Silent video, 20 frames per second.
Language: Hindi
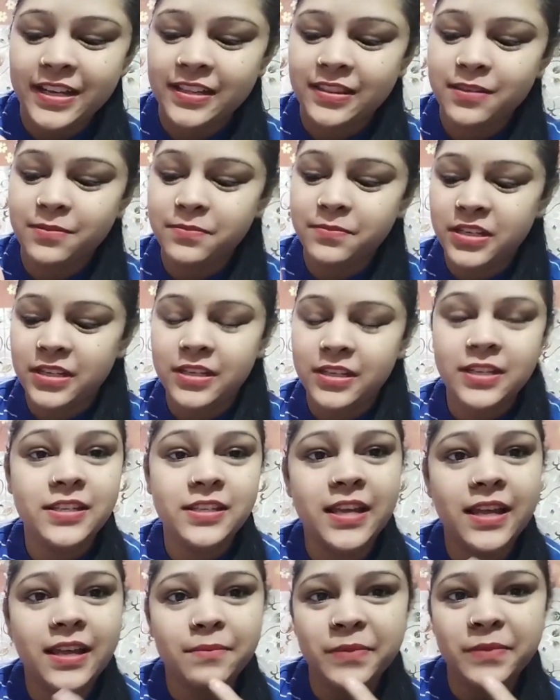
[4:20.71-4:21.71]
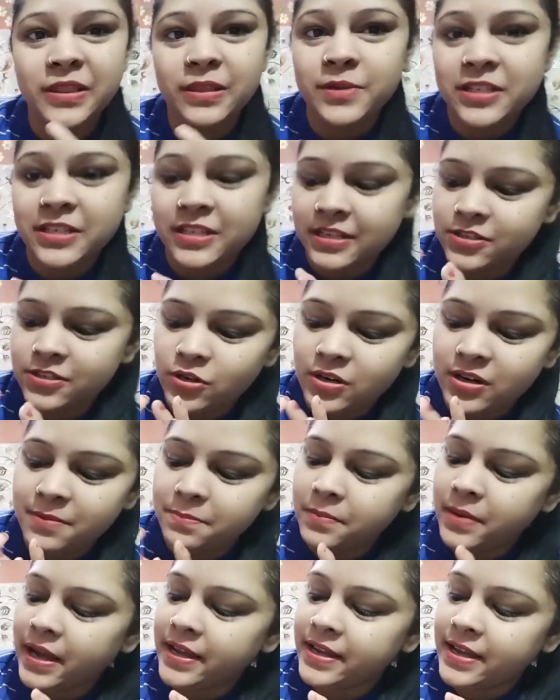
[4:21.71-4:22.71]
एकदम ये मतलब इनकी जो
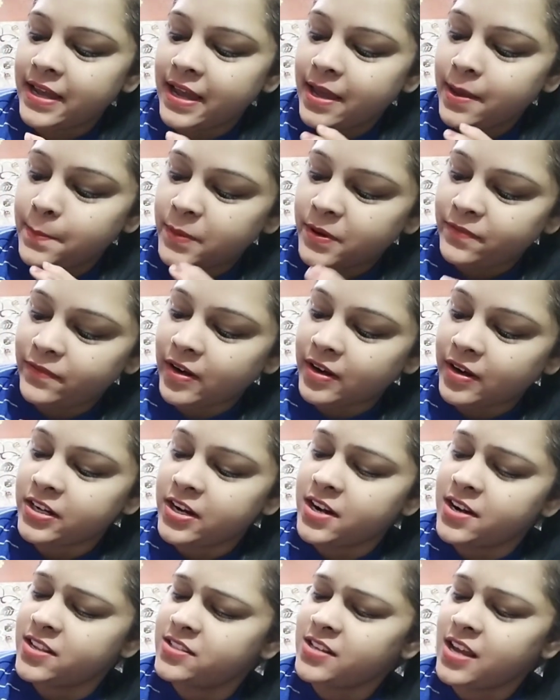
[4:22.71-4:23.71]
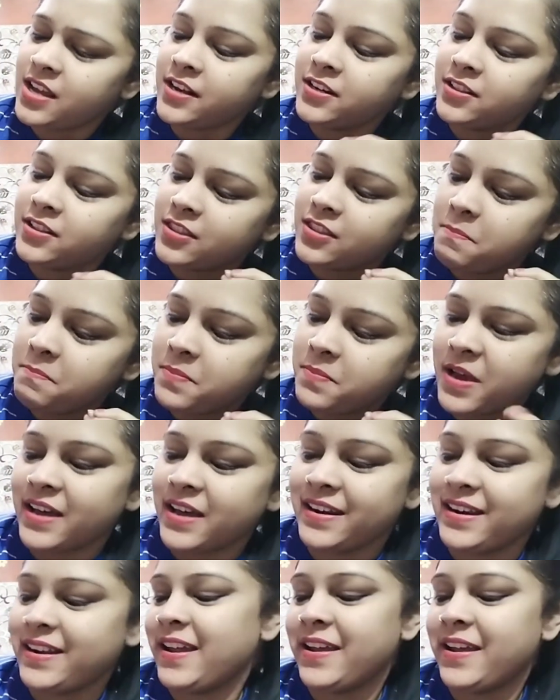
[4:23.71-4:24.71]
लंबाई है परफेक्ट डिज़ाइन इतने
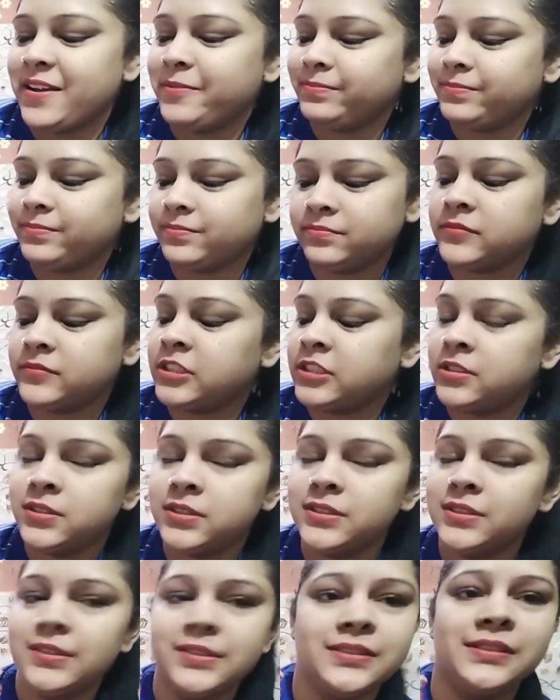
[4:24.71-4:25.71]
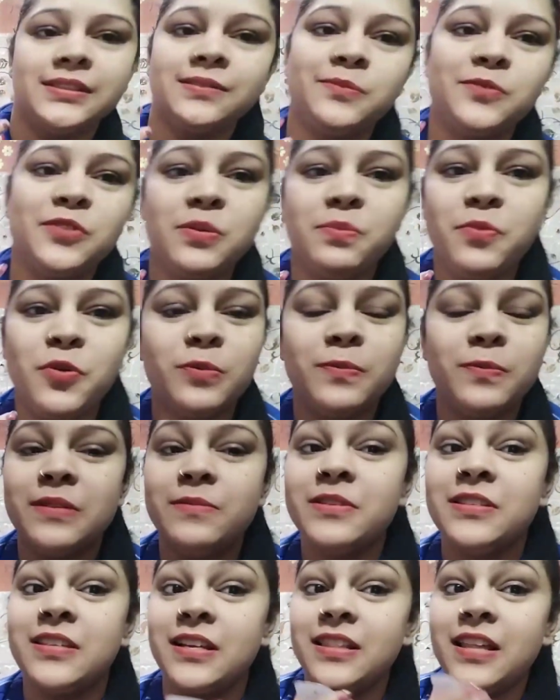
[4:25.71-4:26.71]
प्यारे हैं मुझे बहुत पसंद
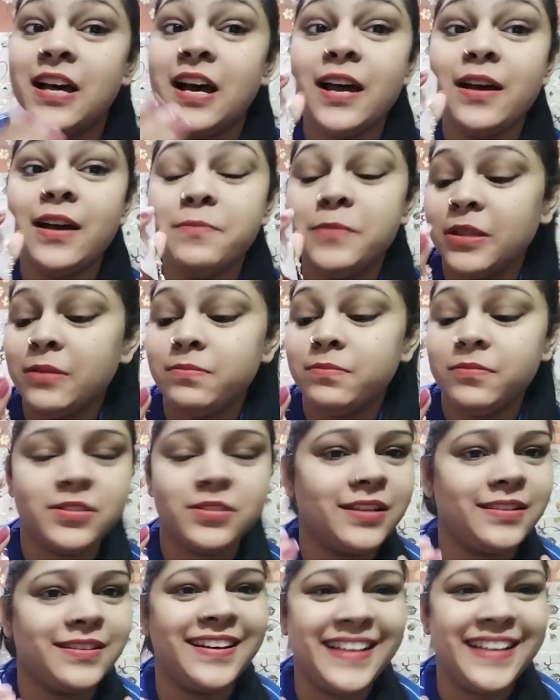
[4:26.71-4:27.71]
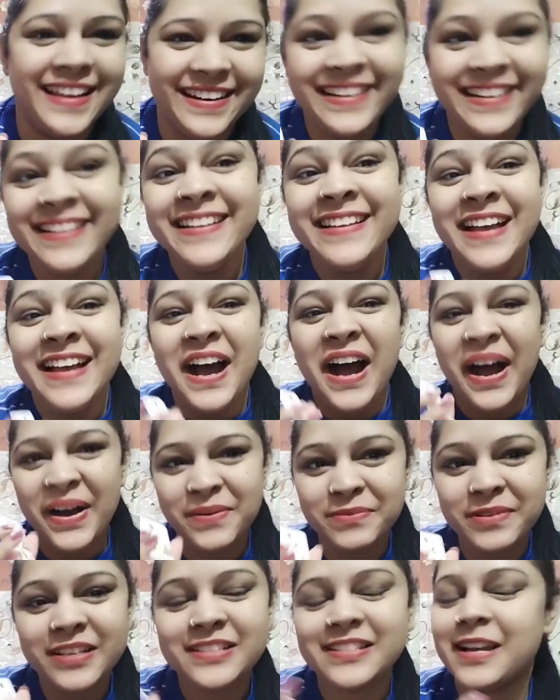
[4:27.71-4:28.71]
है सदा मतलब सदा कह रही
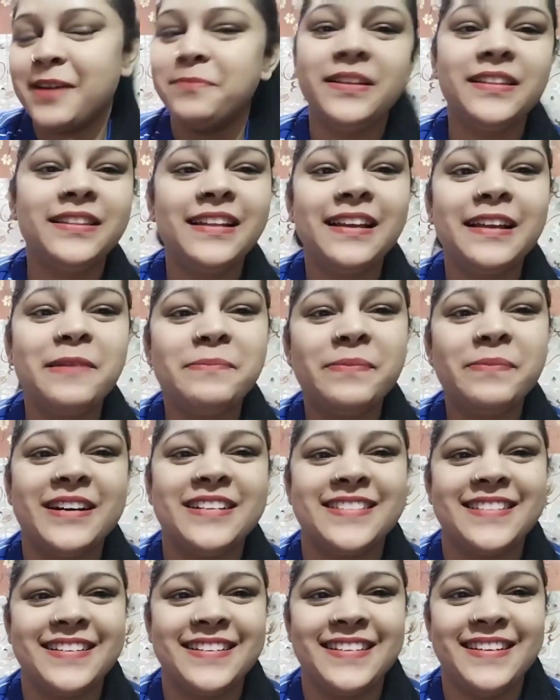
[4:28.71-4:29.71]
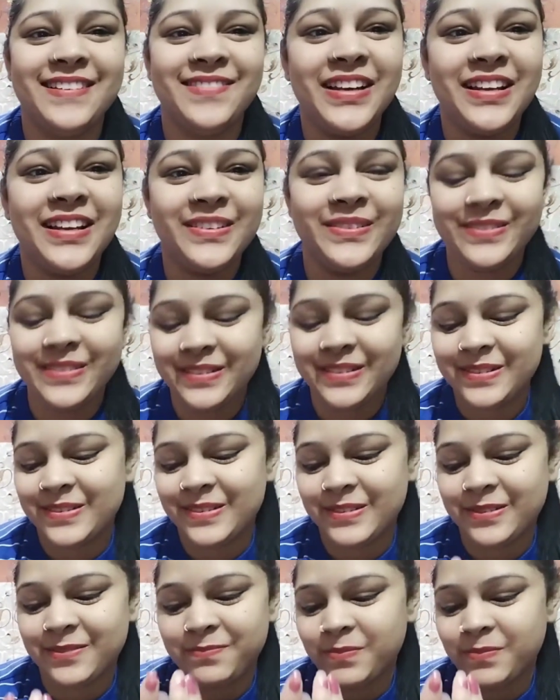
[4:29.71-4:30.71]
हमेशा अपने दिल के पास रखने वाली हूँ
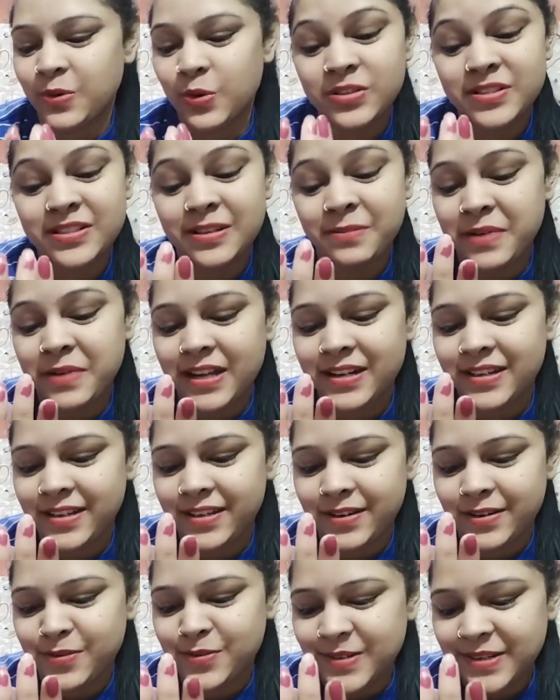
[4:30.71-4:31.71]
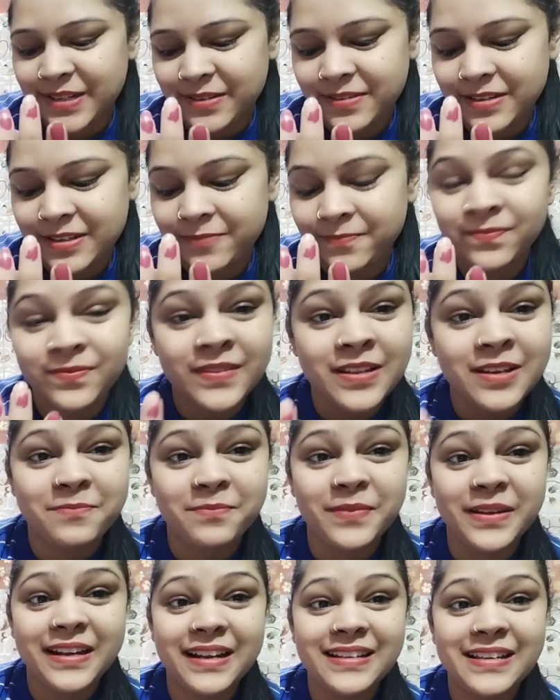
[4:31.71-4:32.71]
इनको बहुत संभाल के रखूँगी मैं
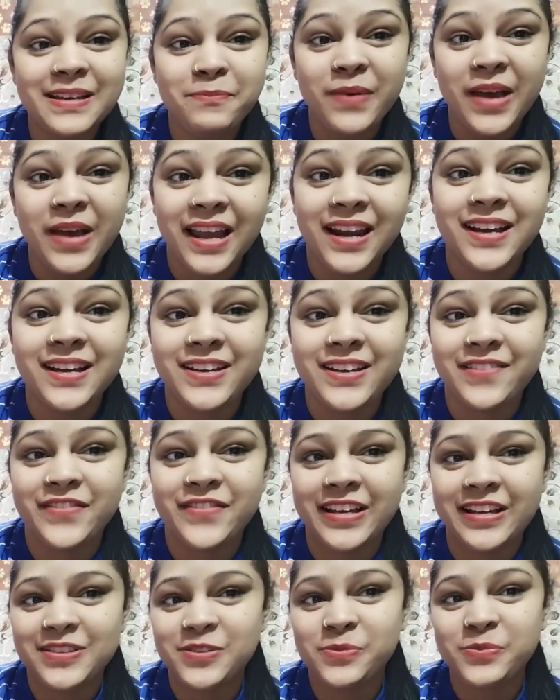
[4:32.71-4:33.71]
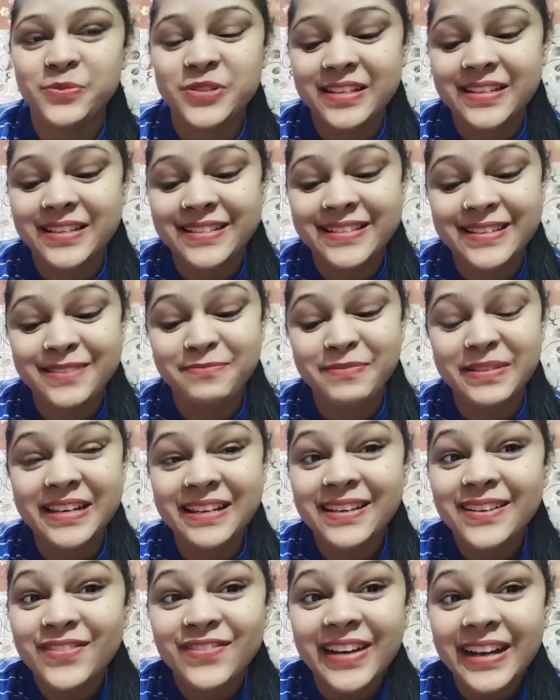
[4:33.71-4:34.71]
मेरा ये पहला गिफ्ट है जो मुझे किसी
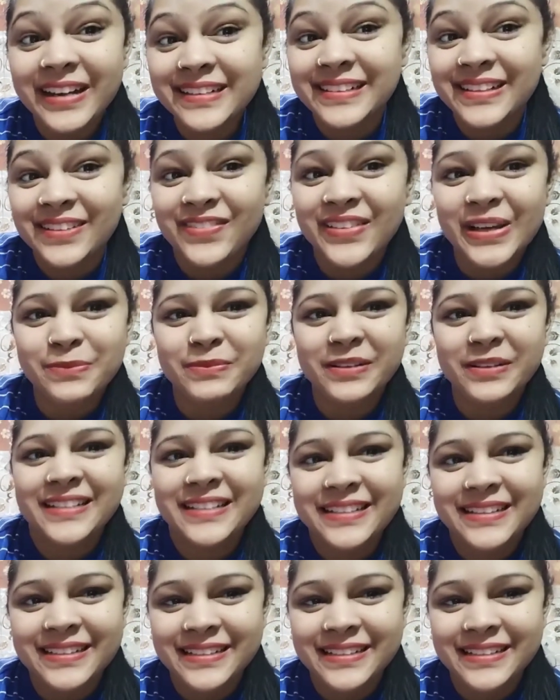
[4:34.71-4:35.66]
मेरी वाइटी फैमिली